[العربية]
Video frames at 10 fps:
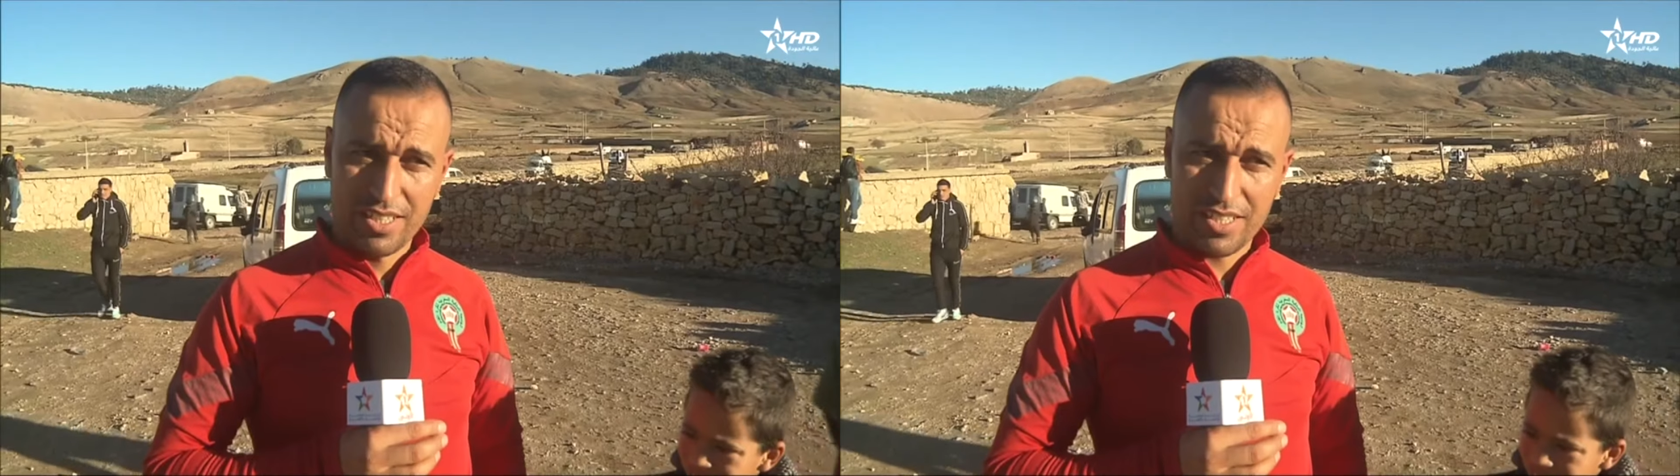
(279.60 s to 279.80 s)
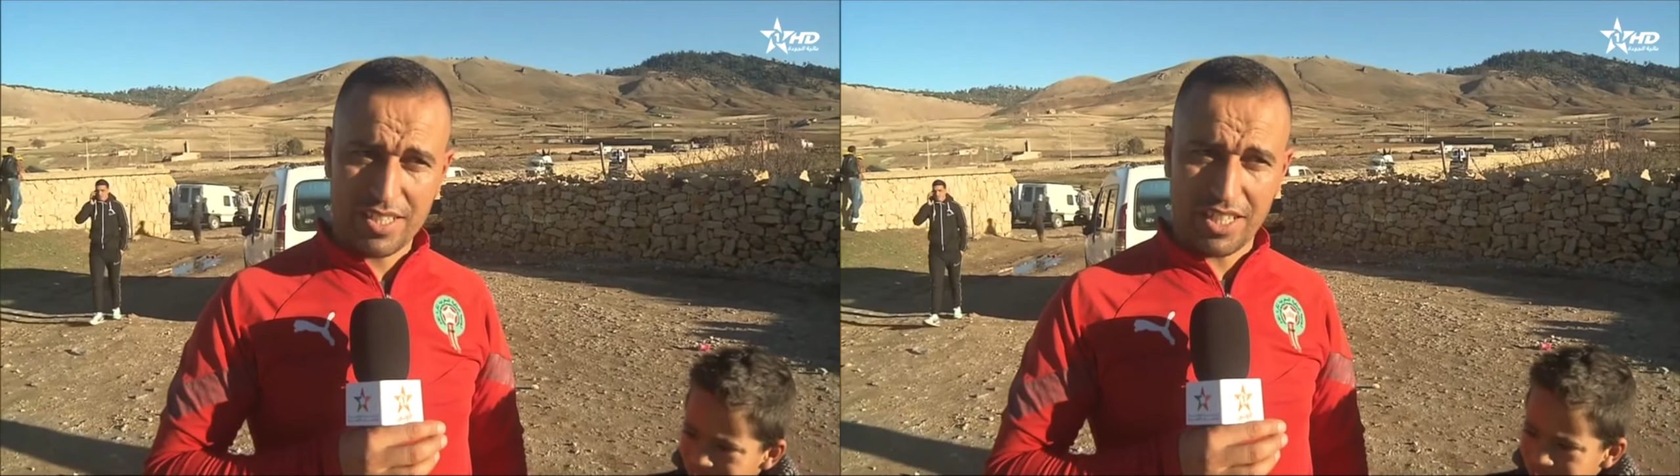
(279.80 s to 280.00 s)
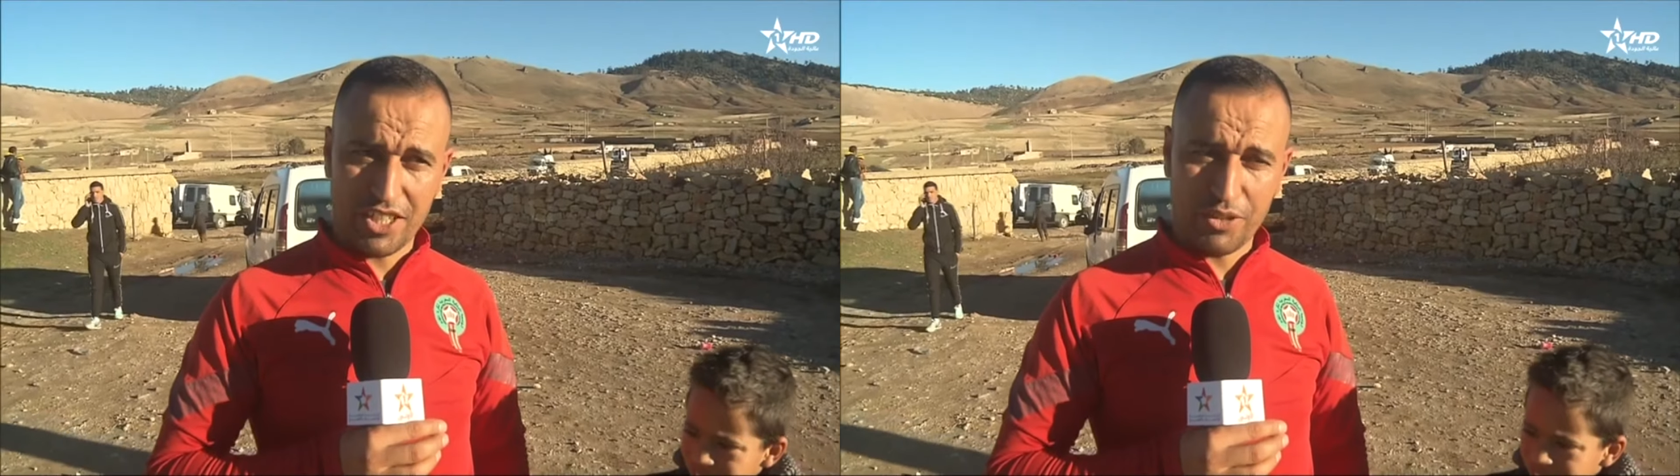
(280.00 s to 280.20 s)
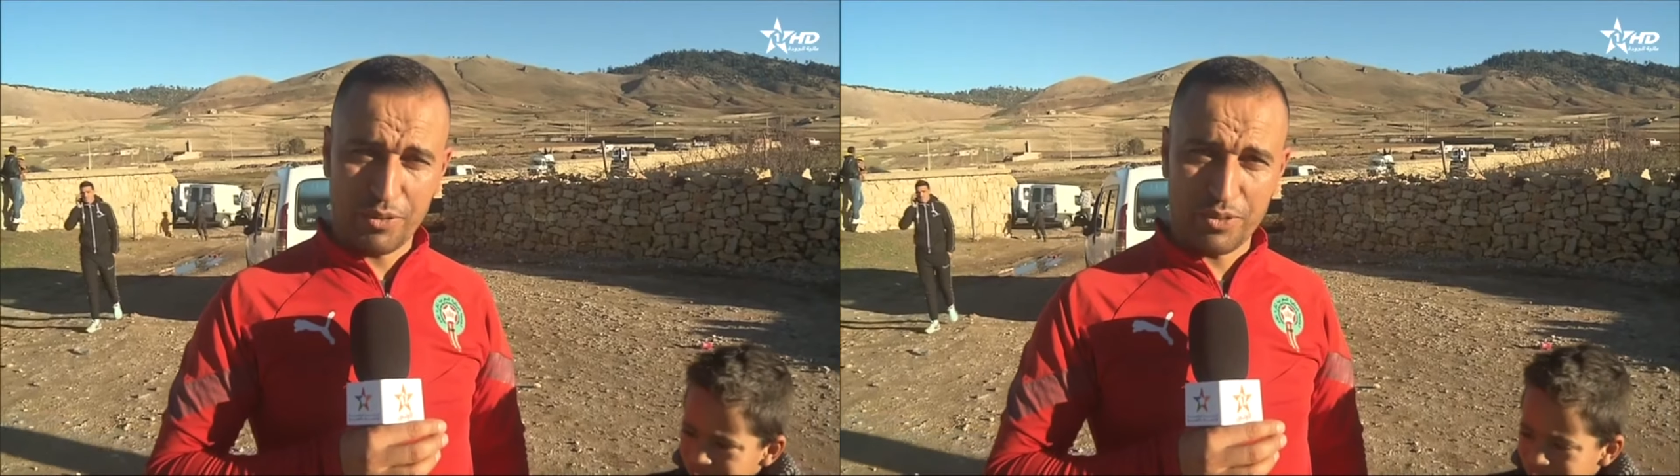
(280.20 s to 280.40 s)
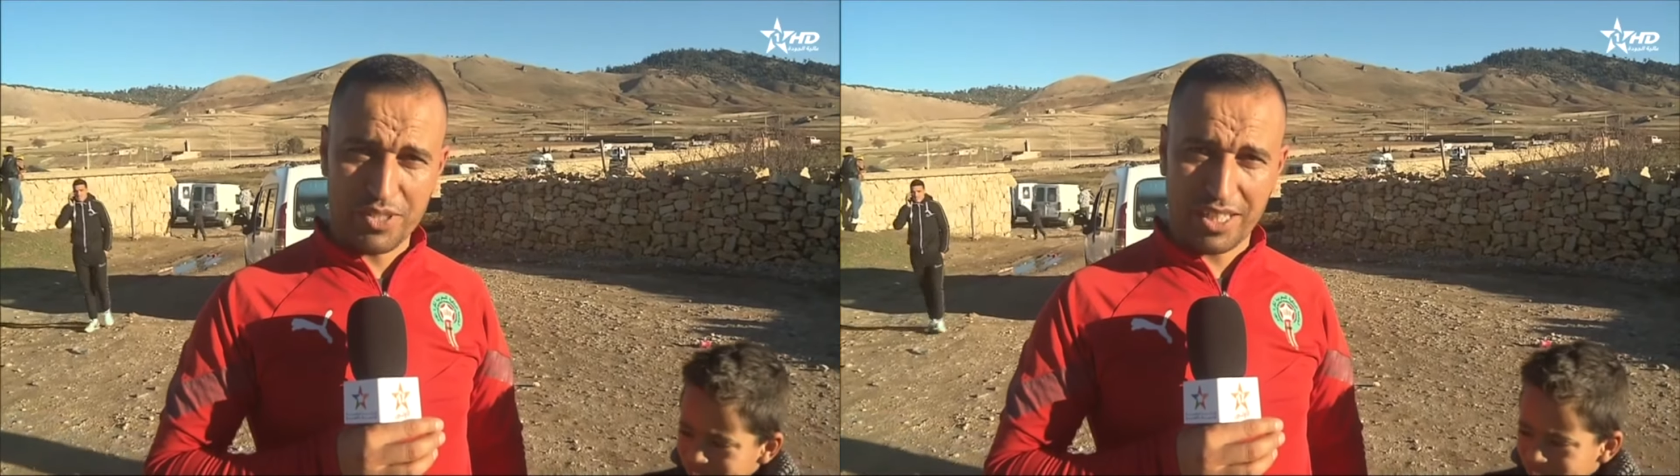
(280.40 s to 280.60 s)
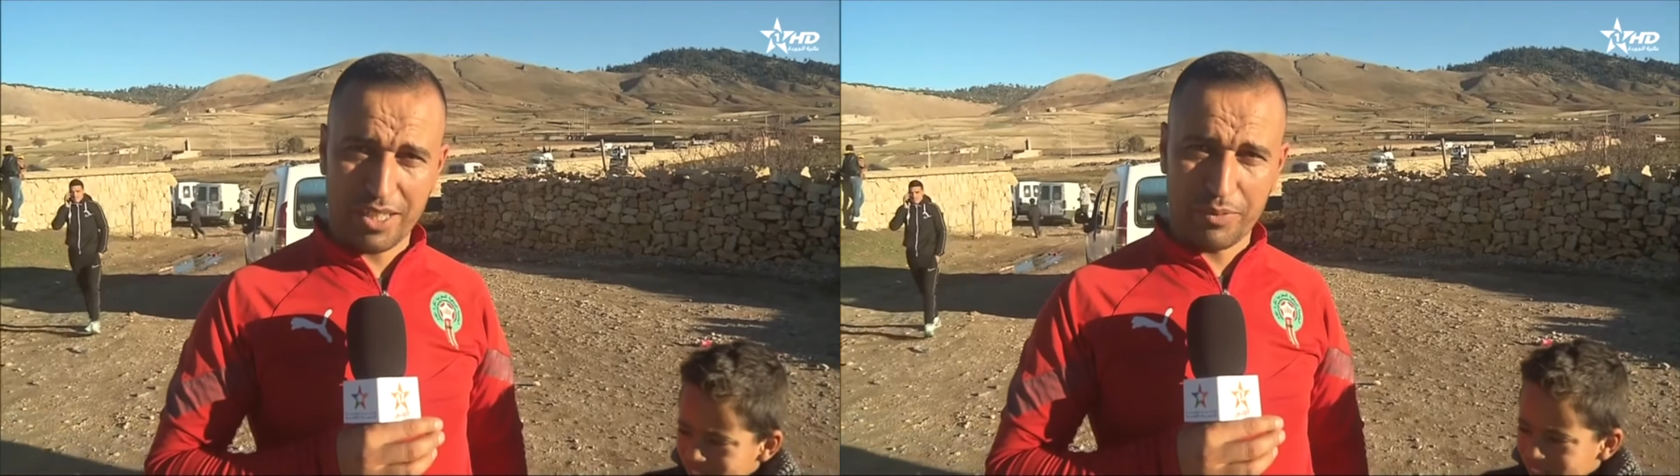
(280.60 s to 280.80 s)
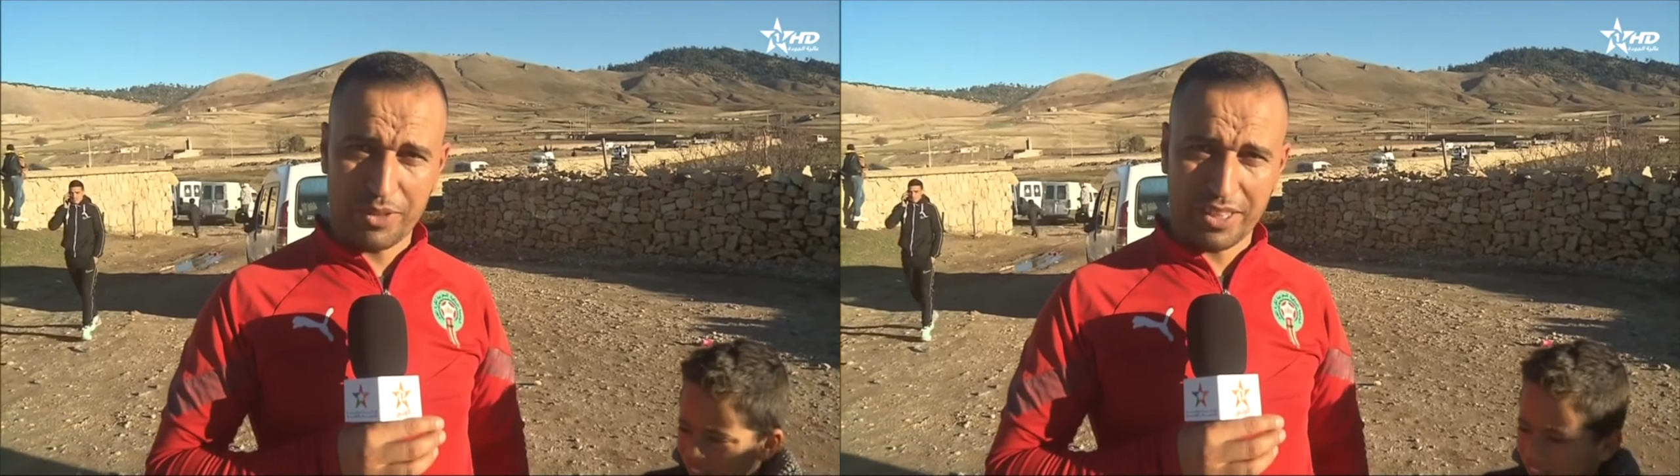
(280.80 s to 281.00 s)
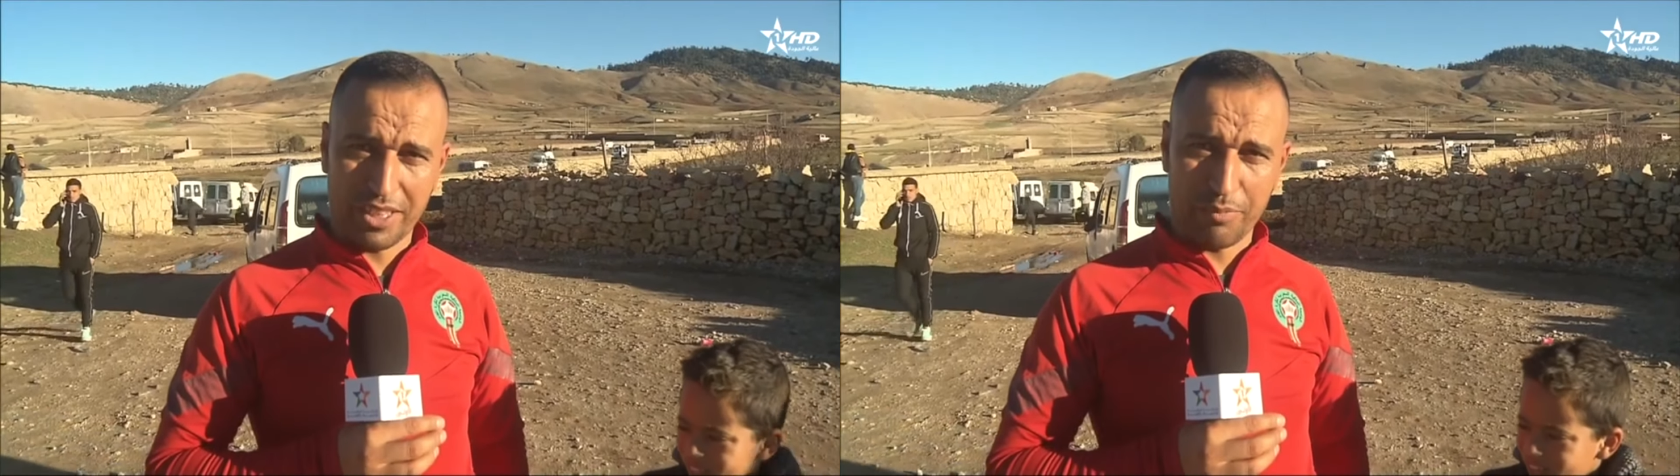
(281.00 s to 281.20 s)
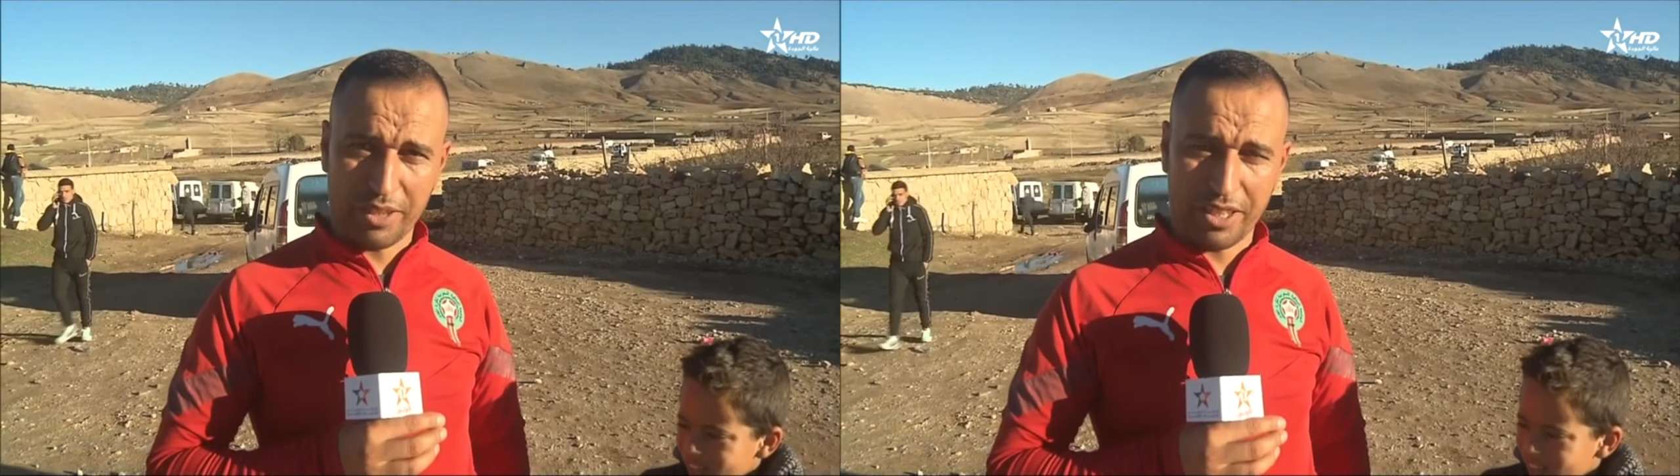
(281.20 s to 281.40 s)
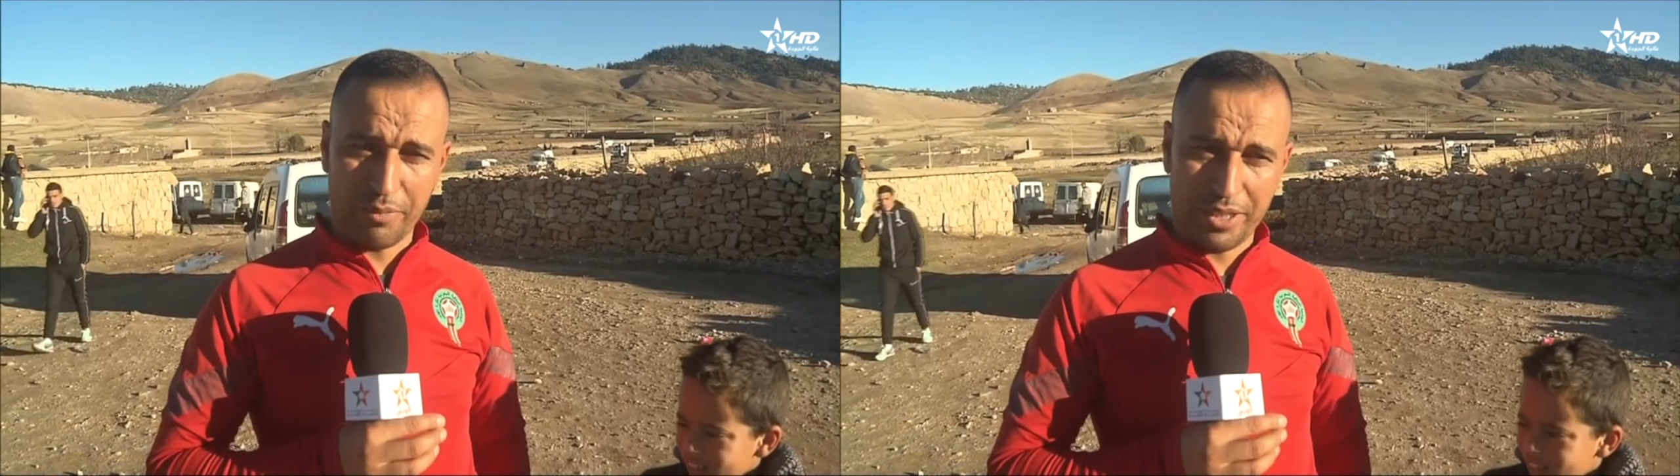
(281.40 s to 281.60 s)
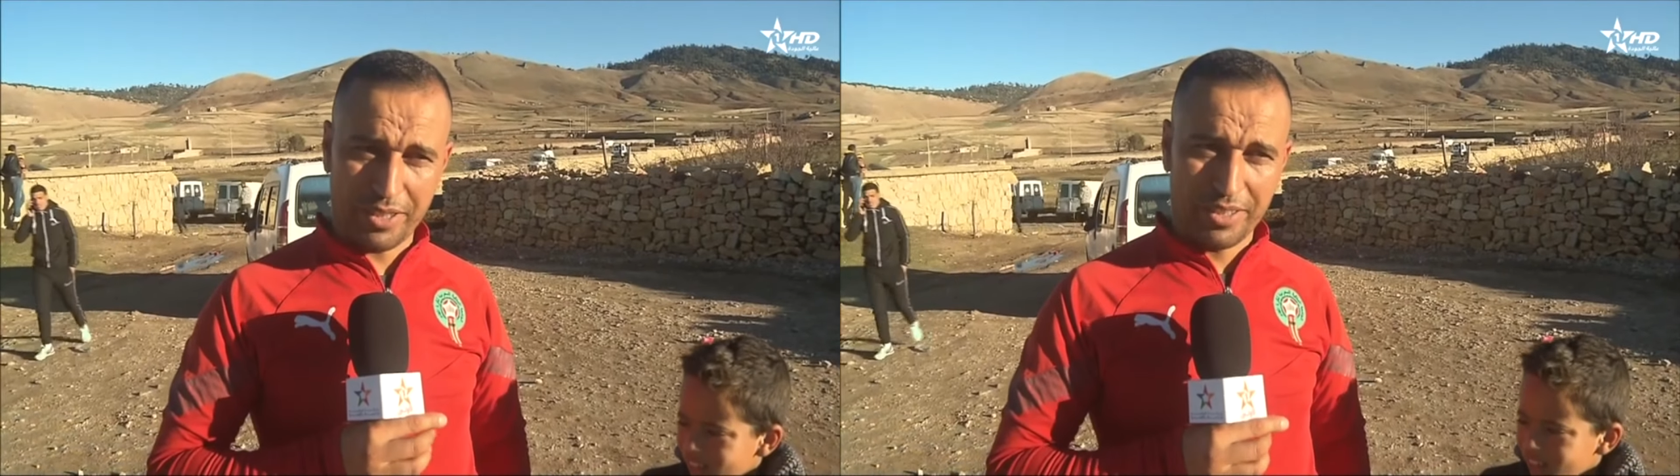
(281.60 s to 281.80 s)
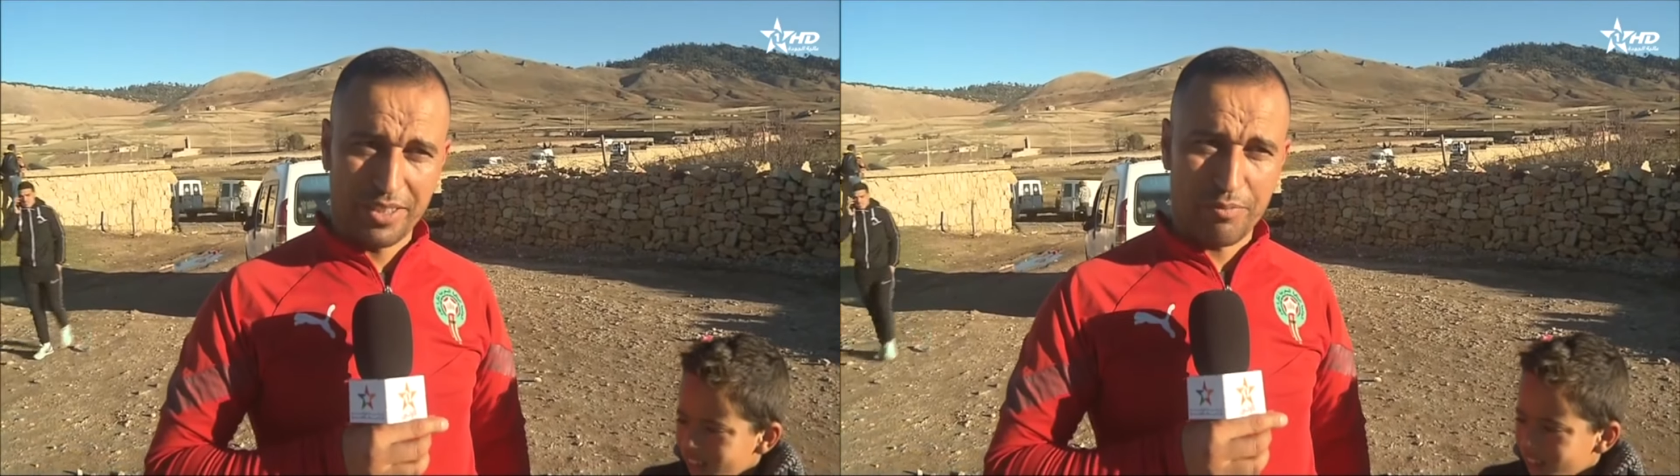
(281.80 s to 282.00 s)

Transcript: تنحيو المنتخب الوطني المغربي